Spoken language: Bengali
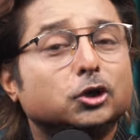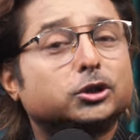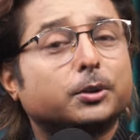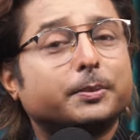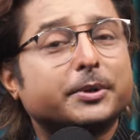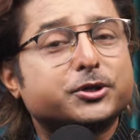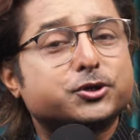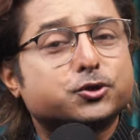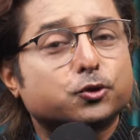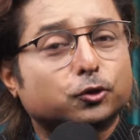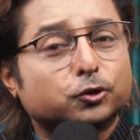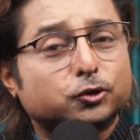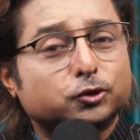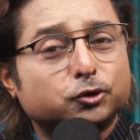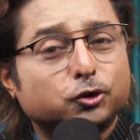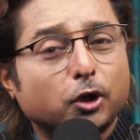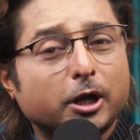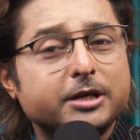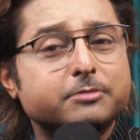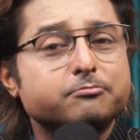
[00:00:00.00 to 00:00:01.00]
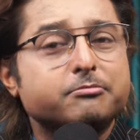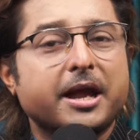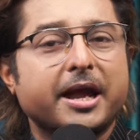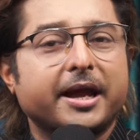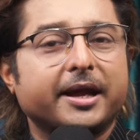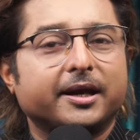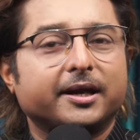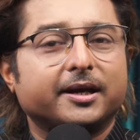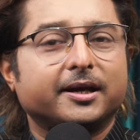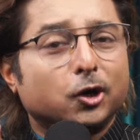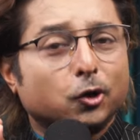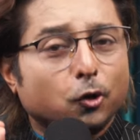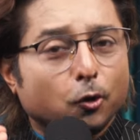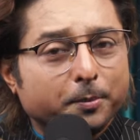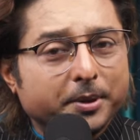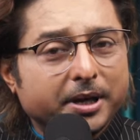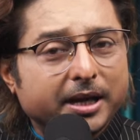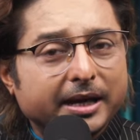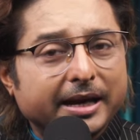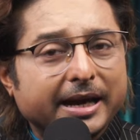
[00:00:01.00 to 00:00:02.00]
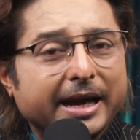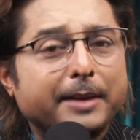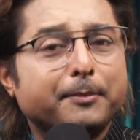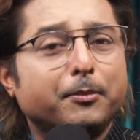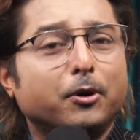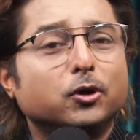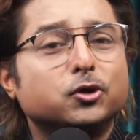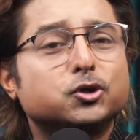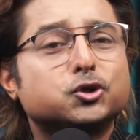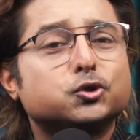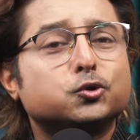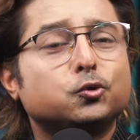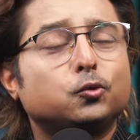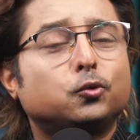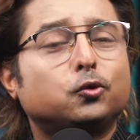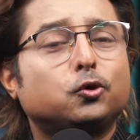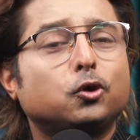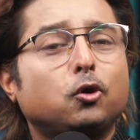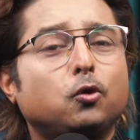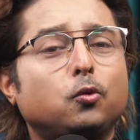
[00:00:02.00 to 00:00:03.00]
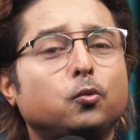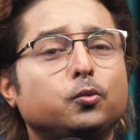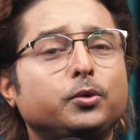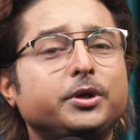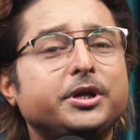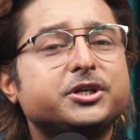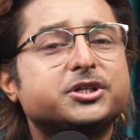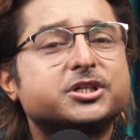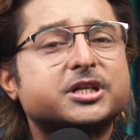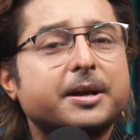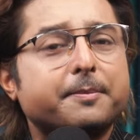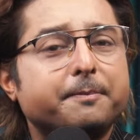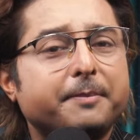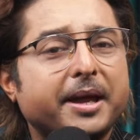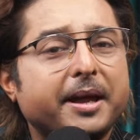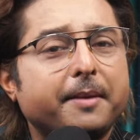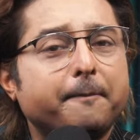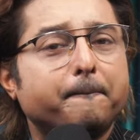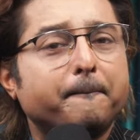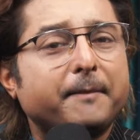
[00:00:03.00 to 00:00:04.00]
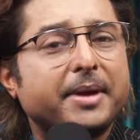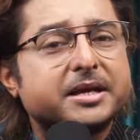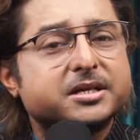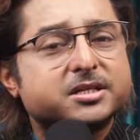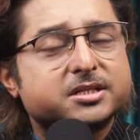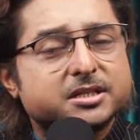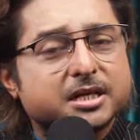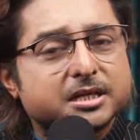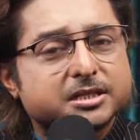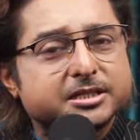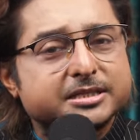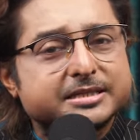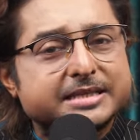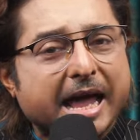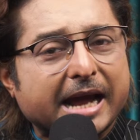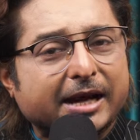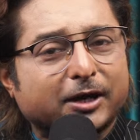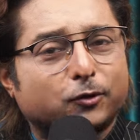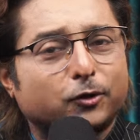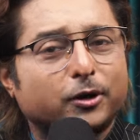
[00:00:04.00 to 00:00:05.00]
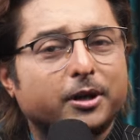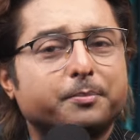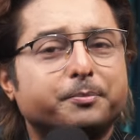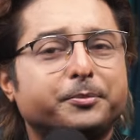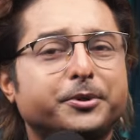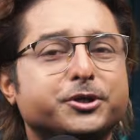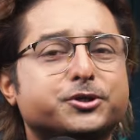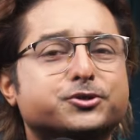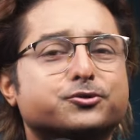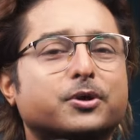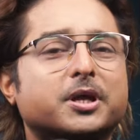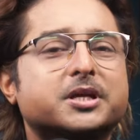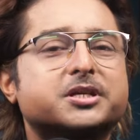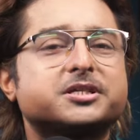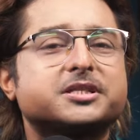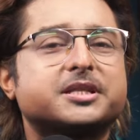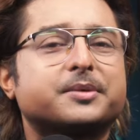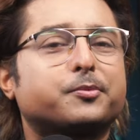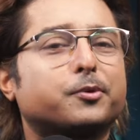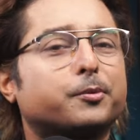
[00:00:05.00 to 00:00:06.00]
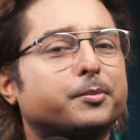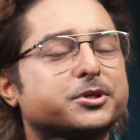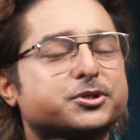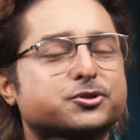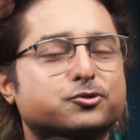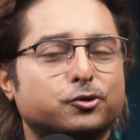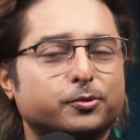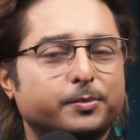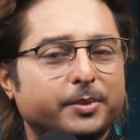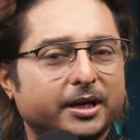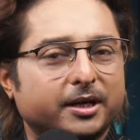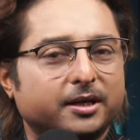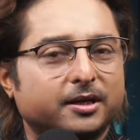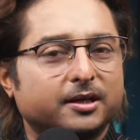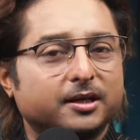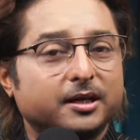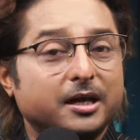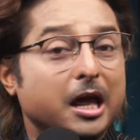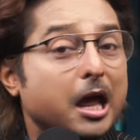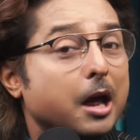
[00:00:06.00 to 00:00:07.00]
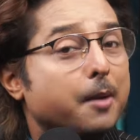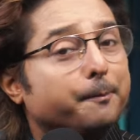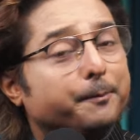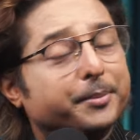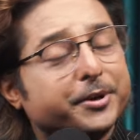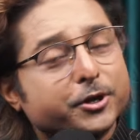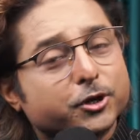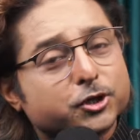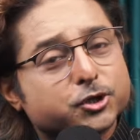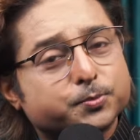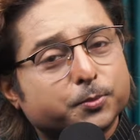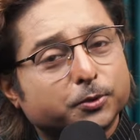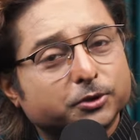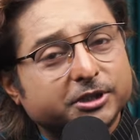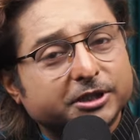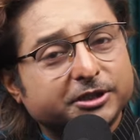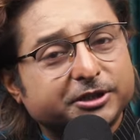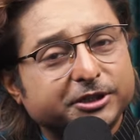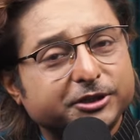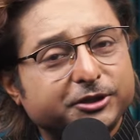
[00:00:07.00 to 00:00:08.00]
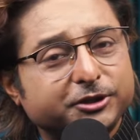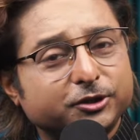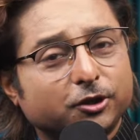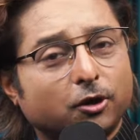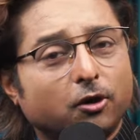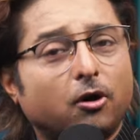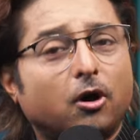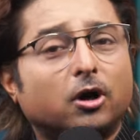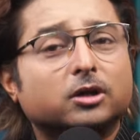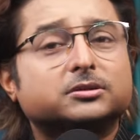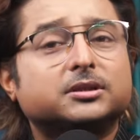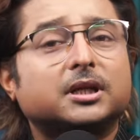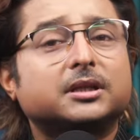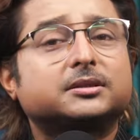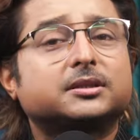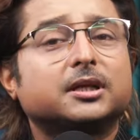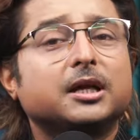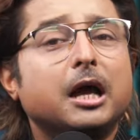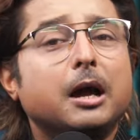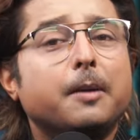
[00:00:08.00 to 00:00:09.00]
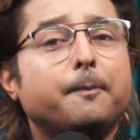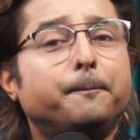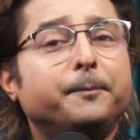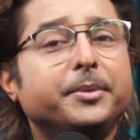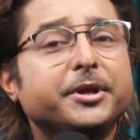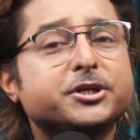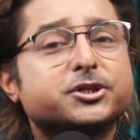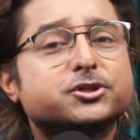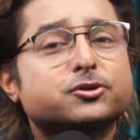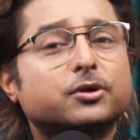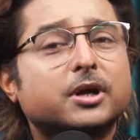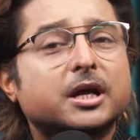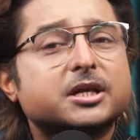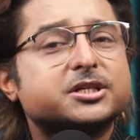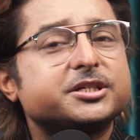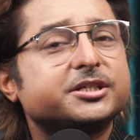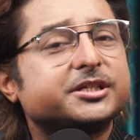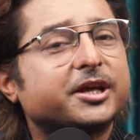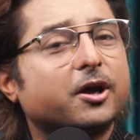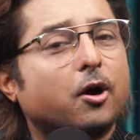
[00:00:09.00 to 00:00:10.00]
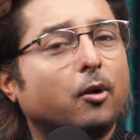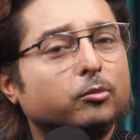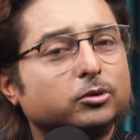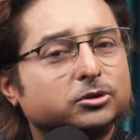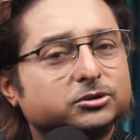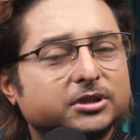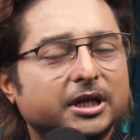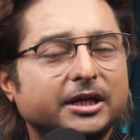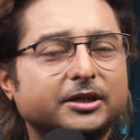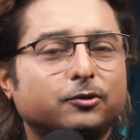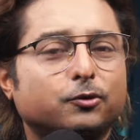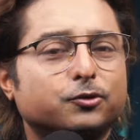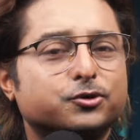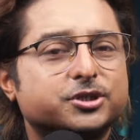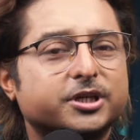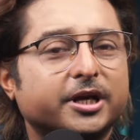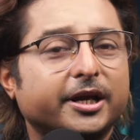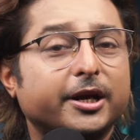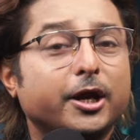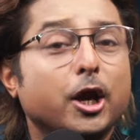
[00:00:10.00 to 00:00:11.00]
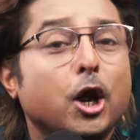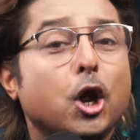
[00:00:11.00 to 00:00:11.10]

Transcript: তবে চোদ্দই মে রবি এবং শুক্র উনিশে মে মেষ রাশি ত্যাগ করে বৃষ রাশিতে প্রবেশ করবে বৃহস্পতি দ্বিতীয় অর্থাৎ বৃষ রাশিতে অবস্থান করছে